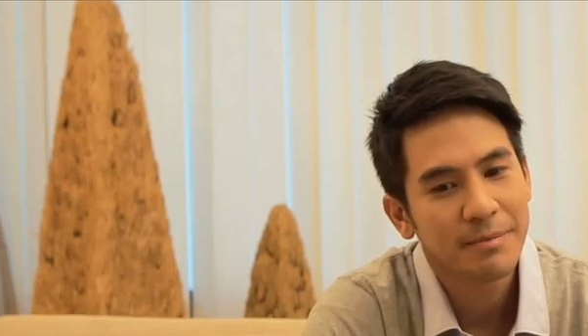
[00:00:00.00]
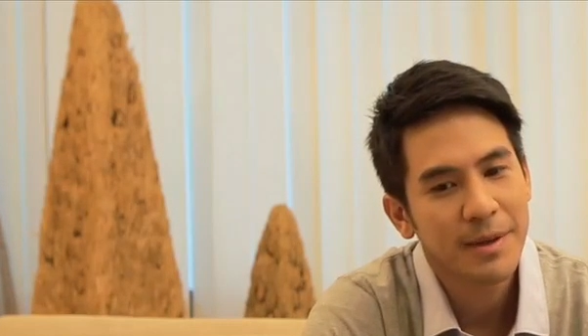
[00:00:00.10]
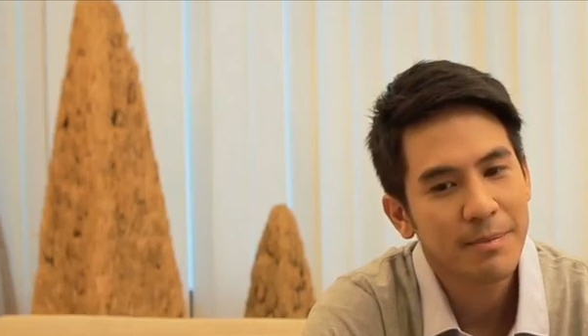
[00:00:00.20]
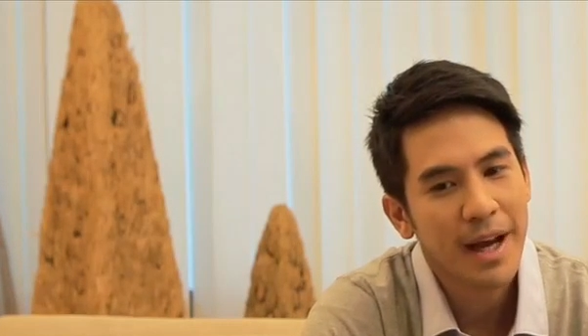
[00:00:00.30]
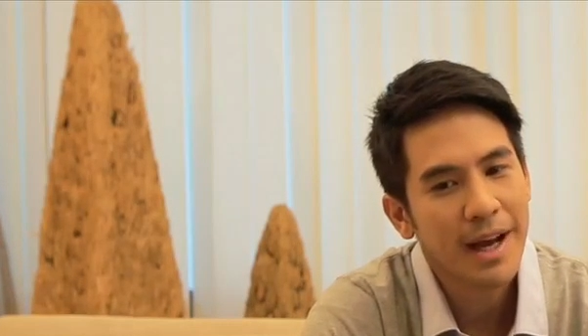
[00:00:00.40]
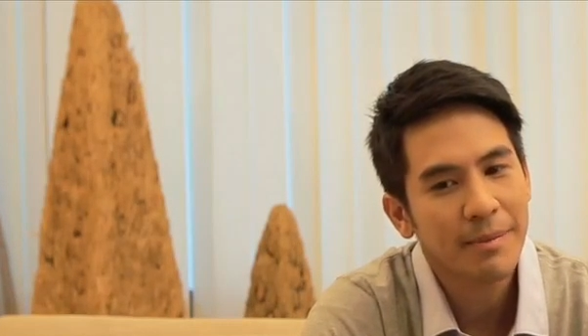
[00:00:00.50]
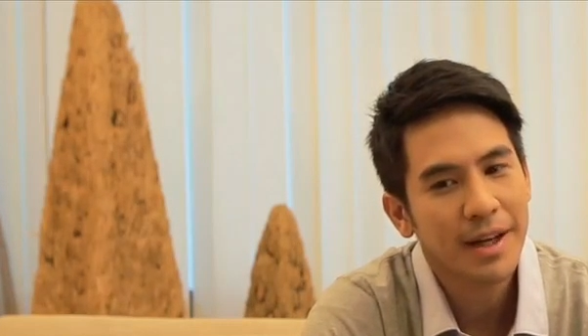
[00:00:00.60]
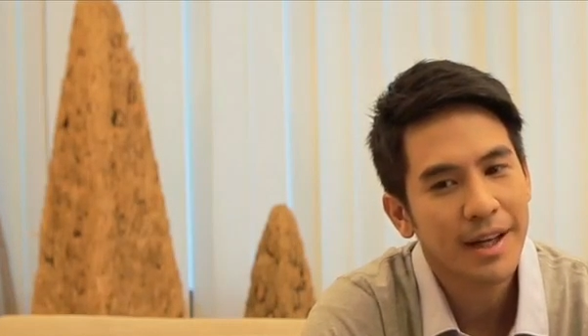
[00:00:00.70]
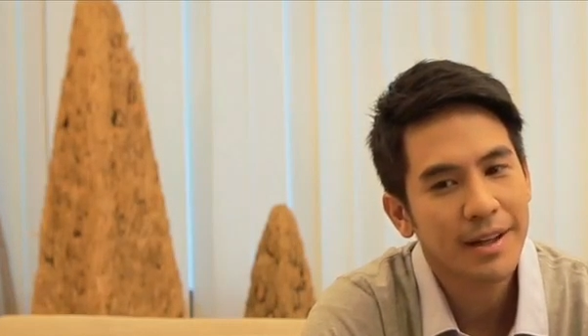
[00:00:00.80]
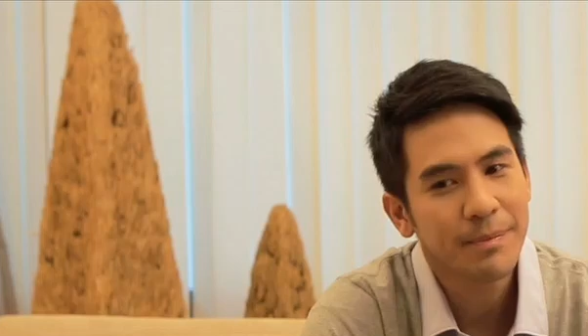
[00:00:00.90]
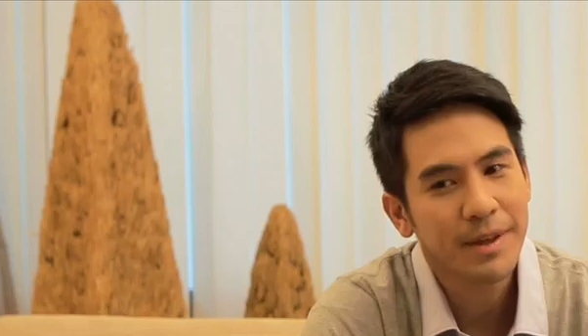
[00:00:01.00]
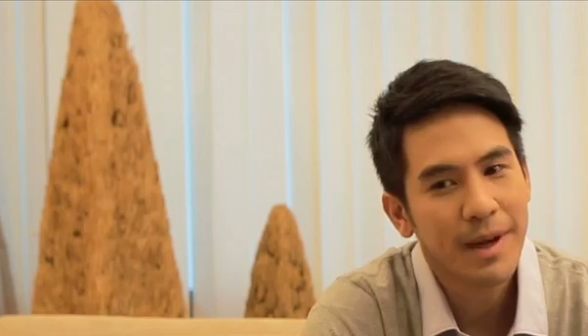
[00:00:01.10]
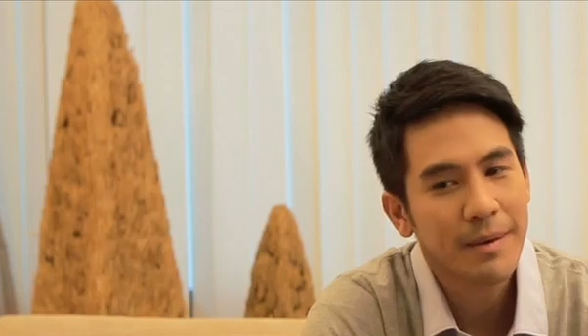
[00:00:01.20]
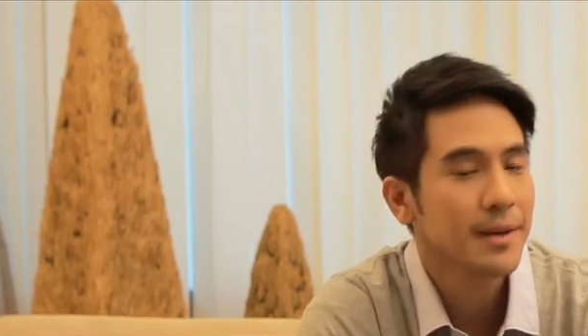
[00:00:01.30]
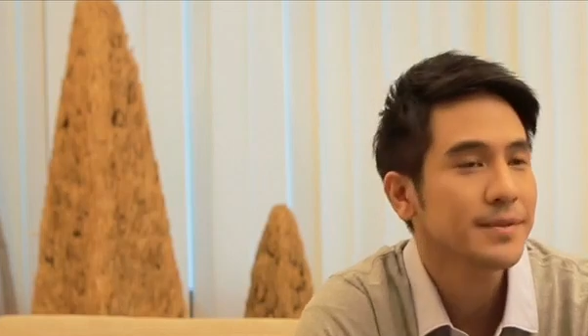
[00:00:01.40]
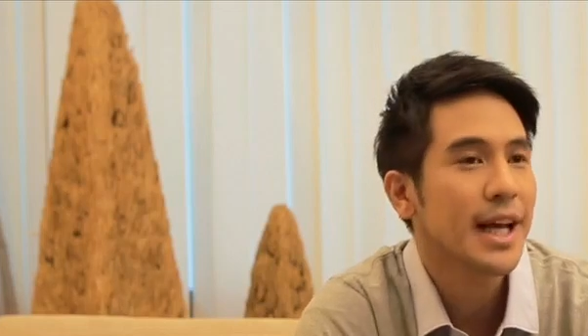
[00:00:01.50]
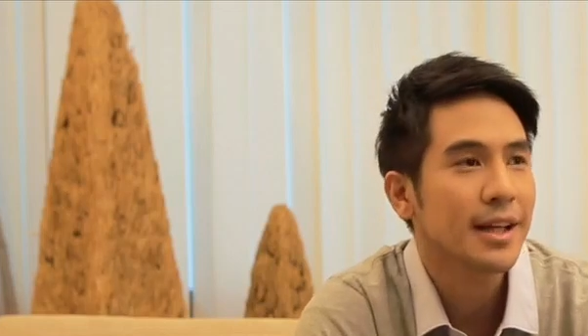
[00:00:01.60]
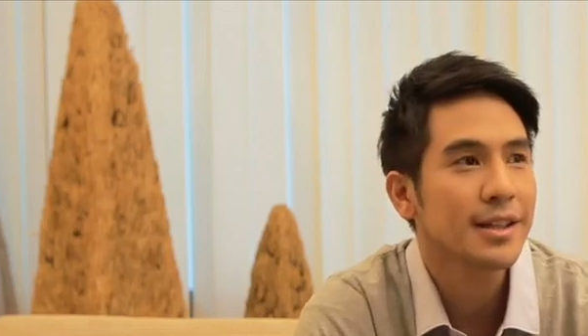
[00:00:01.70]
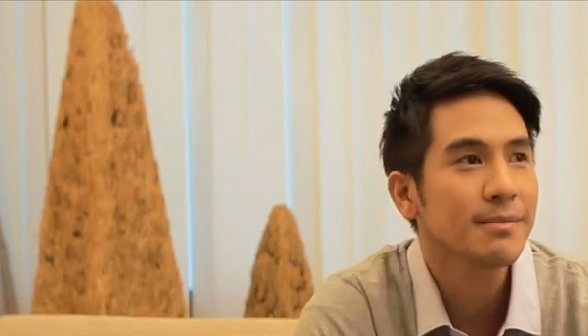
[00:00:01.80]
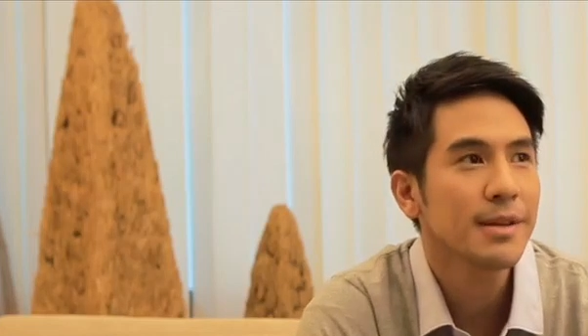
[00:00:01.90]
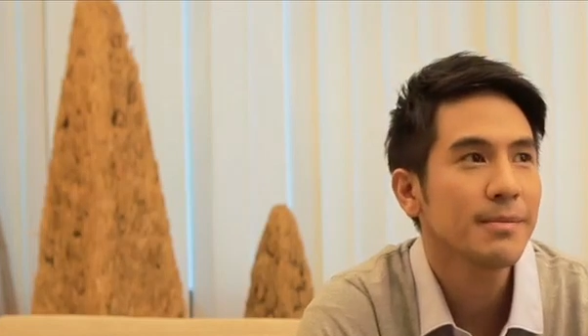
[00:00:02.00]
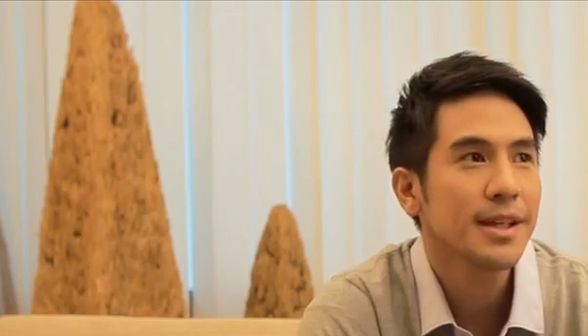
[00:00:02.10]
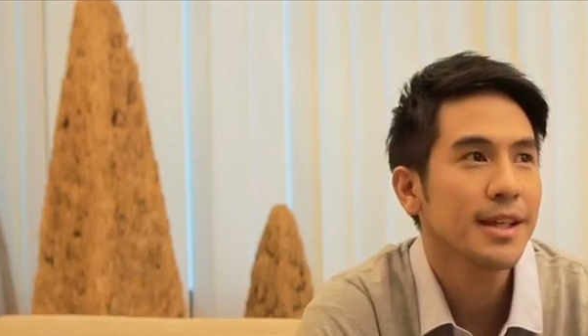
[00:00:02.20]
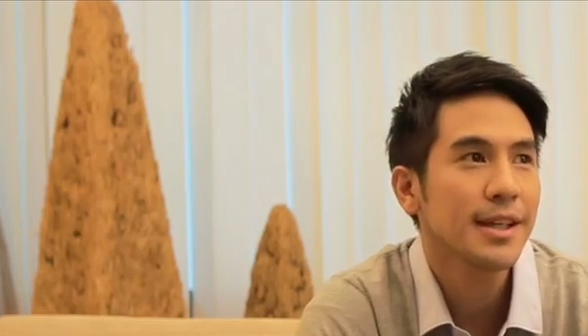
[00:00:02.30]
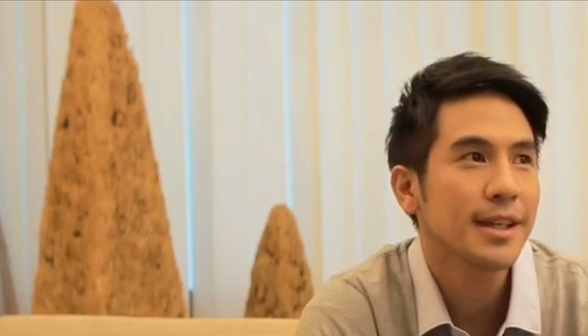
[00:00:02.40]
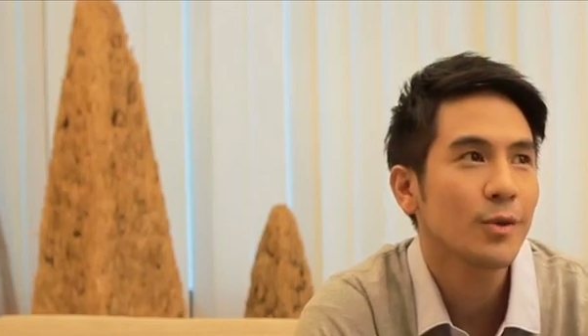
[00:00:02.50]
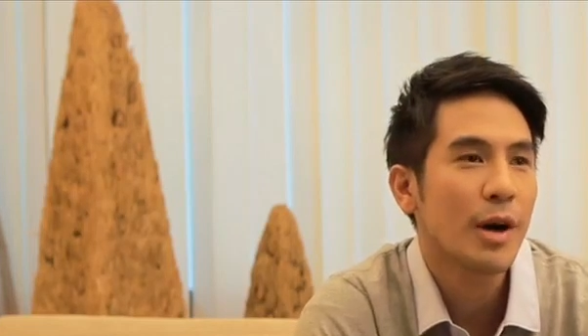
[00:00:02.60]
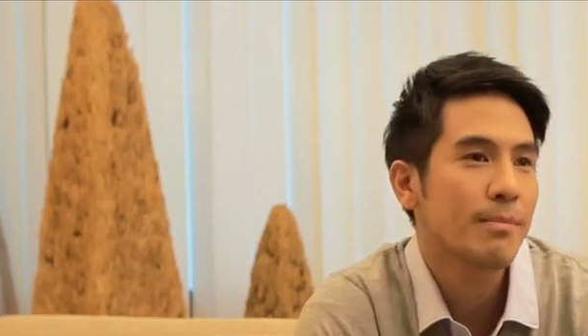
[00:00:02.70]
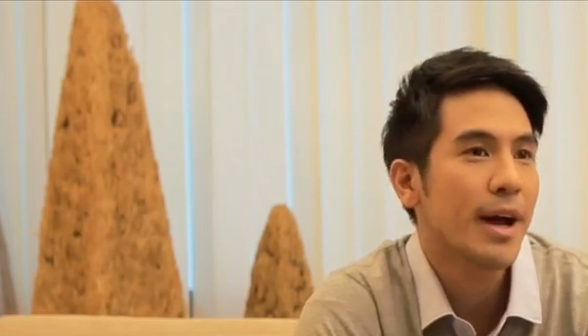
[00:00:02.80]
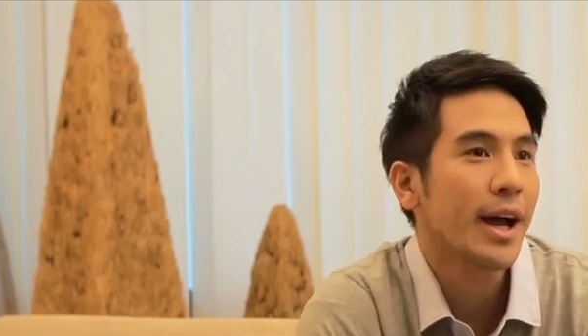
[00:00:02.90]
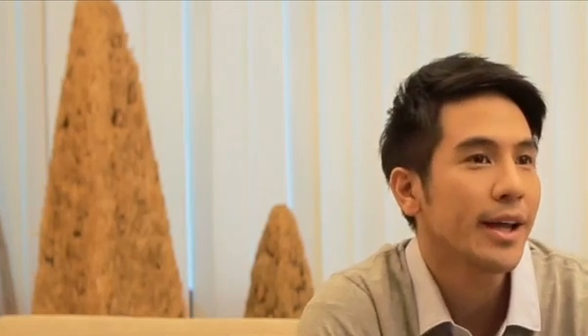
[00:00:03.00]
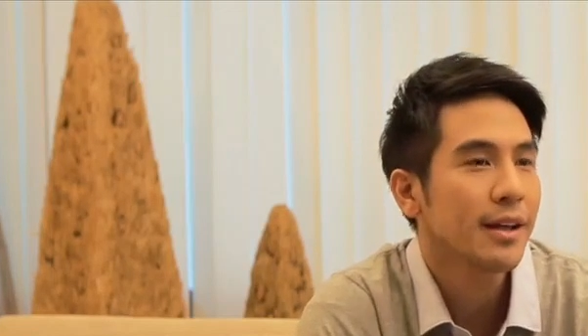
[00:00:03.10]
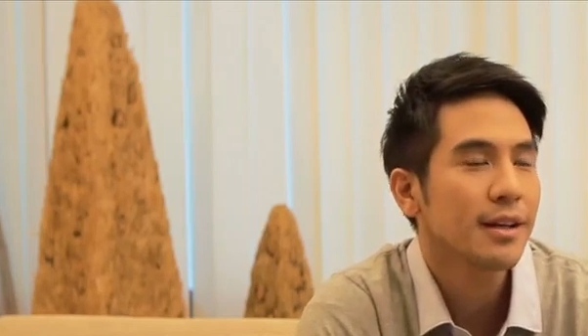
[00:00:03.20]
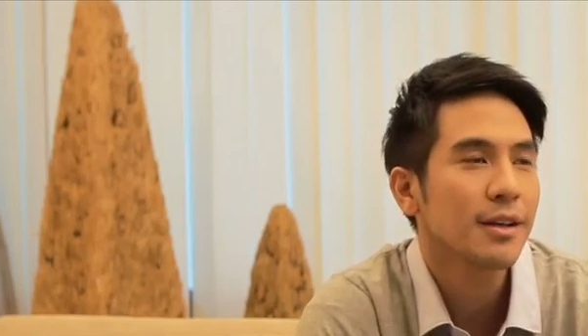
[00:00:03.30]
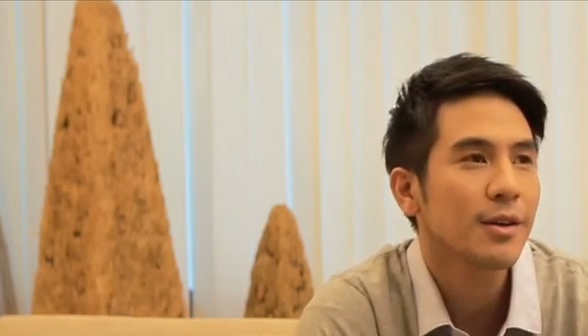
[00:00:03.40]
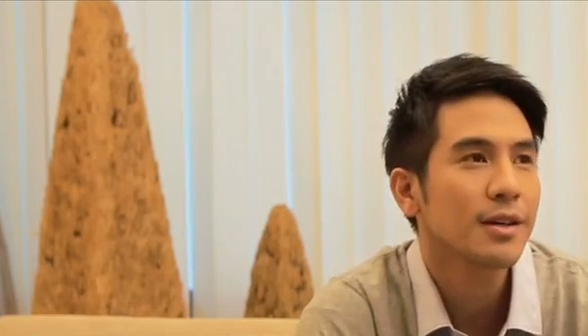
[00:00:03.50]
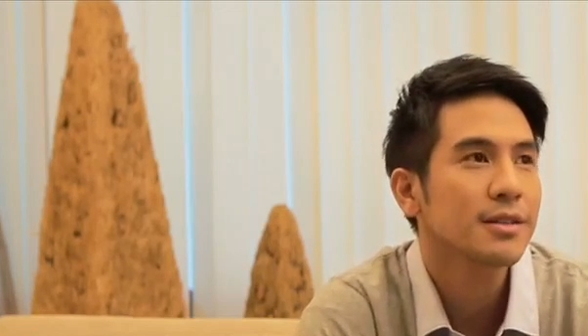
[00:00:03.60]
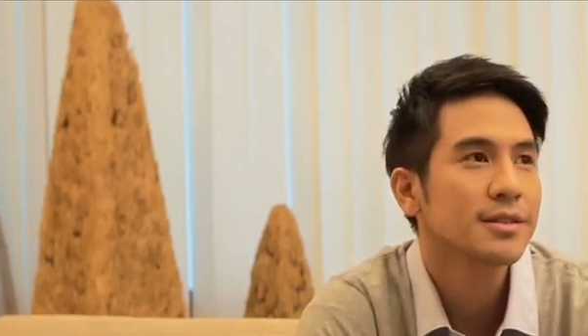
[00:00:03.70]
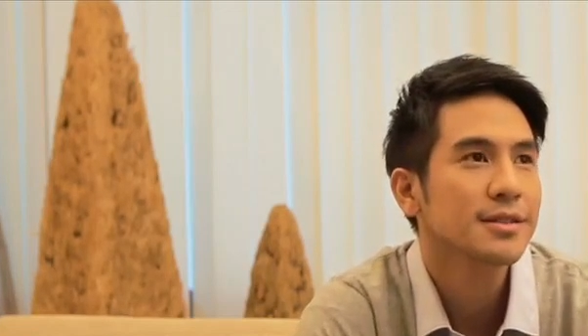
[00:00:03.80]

เป็นภาพอะไรเป็นภาพแอบสแต็กที่ไม่มีความหมาย เราก็